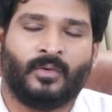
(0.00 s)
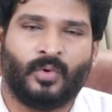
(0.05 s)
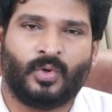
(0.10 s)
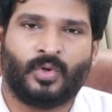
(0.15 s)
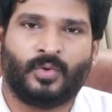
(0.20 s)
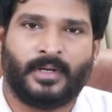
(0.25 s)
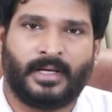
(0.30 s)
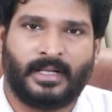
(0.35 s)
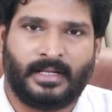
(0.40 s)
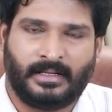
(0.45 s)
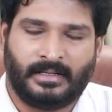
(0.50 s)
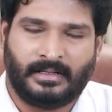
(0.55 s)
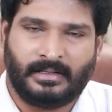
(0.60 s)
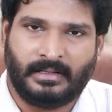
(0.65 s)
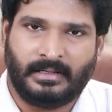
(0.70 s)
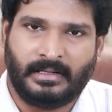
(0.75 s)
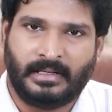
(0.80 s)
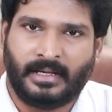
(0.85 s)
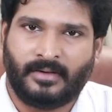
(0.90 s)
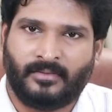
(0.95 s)
ஒருவேளை
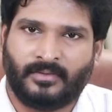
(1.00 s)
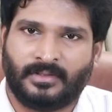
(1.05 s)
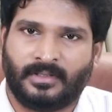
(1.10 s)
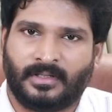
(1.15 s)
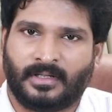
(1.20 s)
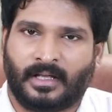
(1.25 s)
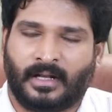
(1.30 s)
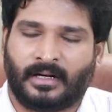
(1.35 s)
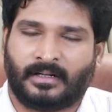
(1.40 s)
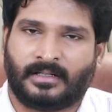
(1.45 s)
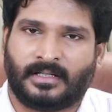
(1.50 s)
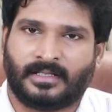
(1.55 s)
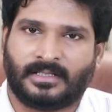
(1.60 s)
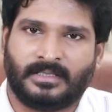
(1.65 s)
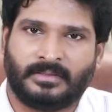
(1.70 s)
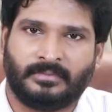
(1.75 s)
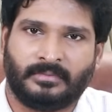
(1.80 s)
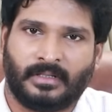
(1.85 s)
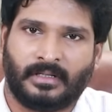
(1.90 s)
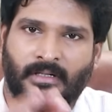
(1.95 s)
நீங்கள் வந்து கரெக்டாக
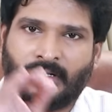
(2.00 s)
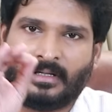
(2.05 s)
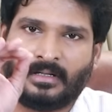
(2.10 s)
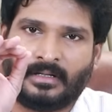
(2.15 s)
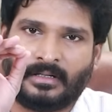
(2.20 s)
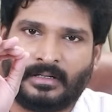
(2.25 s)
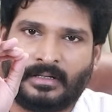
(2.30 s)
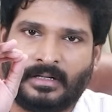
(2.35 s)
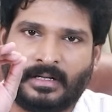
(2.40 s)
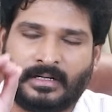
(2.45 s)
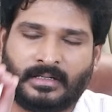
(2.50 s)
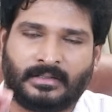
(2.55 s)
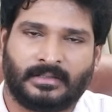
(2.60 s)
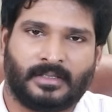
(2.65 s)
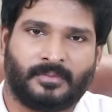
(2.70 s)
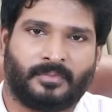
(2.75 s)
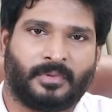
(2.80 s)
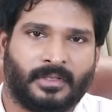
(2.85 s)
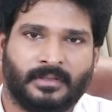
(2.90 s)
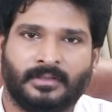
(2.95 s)
சிம்ம
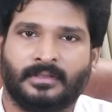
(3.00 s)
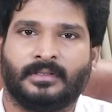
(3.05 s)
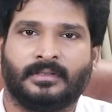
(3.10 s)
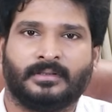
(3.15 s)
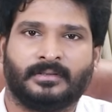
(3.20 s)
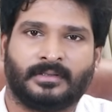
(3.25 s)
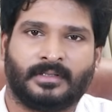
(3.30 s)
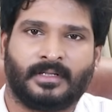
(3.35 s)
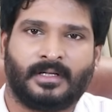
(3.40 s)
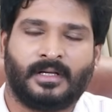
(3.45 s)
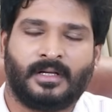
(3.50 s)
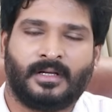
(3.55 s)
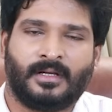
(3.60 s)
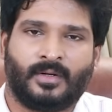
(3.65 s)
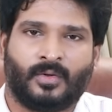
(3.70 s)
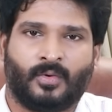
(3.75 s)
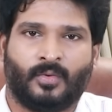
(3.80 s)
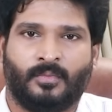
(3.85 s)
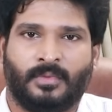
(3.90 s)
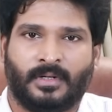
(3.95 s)
லக்கணத்தில் பிறந்து
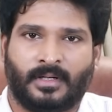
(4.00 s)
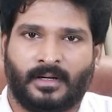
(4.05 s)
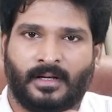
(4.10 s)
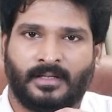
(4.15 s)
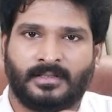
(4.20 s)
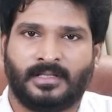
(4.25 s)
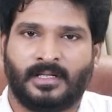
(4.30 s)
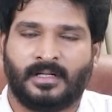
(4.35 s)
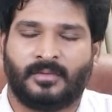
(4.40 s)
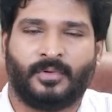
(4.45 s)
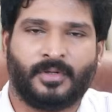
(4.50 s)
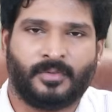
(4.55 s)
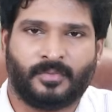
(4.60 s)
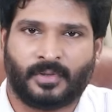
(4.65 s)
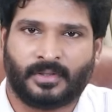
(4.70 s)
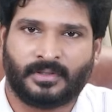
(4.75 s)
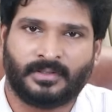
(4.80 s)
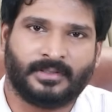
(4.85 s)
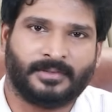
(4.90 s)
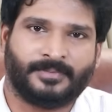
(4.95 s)
கும்ப ராசியில் போய்
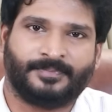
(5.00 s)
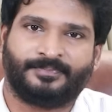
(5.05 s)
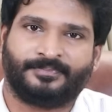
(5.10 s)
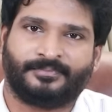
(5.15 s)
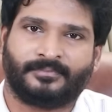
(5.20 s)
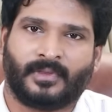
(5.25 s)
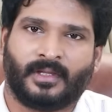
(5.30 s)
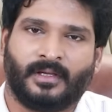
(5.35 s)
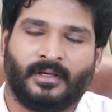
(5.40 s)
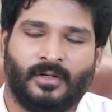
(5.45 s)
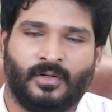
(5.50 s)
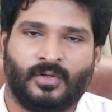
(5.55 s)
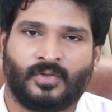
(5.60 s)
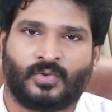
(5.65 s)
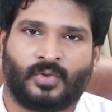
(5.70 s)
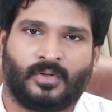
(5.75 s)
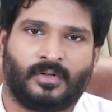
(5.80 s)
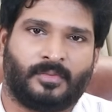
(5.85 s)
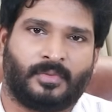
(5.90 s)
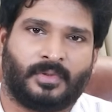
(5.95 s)
பிறந்து
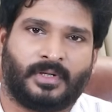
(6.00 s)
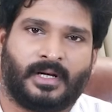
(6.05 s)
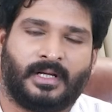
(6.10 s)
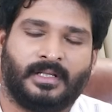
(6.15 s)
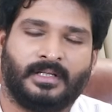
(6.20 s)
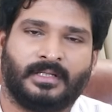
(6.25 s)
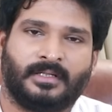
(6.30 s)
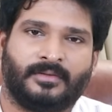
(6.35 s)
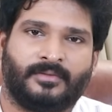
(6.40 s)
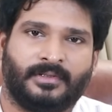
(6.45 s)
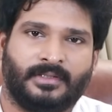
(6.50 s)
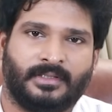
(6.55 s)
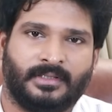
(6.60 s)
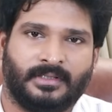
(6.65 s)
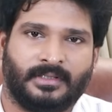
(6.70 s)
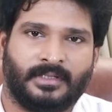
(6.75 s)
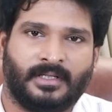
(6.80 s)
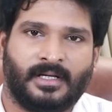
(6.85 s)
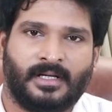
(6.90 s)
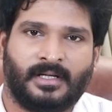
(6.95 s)
இன்னும் சொல்லப்போனால் அதுக்கு வந்து
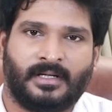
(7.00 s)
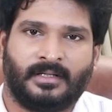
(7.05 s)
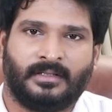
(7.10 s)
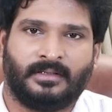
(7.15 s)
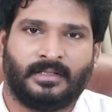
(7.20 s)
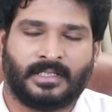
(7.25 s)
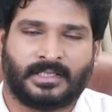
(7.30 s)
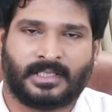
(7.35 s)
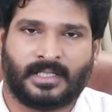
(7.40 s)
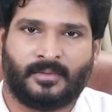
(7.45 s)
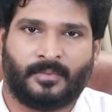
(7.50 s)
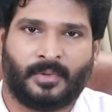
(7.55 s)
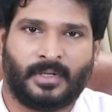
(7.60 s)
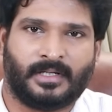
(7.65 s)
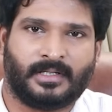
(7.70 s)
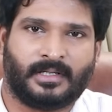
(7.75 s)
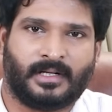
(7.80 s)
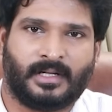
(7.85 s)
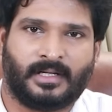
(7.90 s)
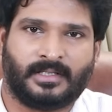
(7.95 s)
தசா
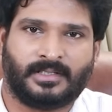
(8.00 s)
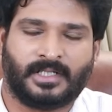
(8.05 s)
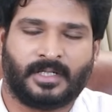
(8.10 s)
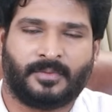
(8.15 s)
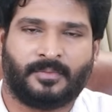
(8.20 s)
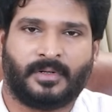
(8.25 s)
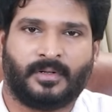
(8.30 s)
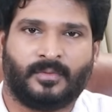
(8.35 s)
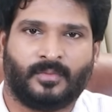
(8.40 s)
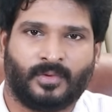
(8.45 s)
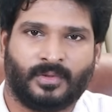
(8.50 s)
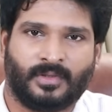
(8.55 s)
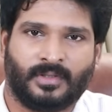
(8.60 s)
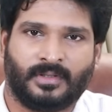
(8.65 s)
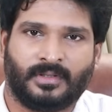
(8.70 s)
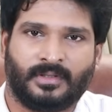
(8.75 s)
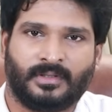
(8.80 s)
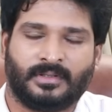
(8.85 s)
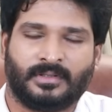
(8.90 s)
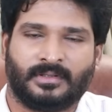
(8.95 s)
பலன்கள்லாம் செக் பண்ணும்போது
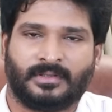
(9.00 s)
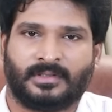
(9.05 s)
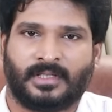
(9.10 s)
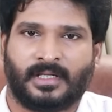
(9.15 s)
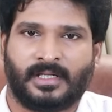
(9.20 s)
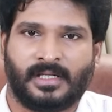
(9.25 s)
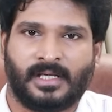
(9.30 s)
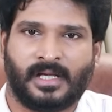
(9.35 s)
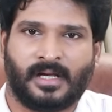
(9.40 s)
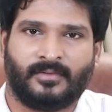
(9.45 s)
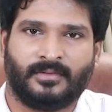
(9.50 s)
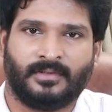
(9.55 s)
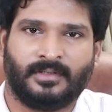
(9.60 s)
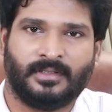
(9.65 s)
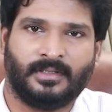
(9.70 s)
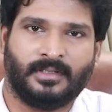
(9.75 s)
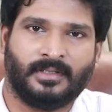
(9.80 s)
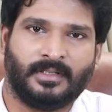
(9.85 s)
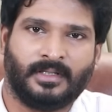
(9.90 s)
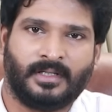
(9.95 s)
சரியாக வந்து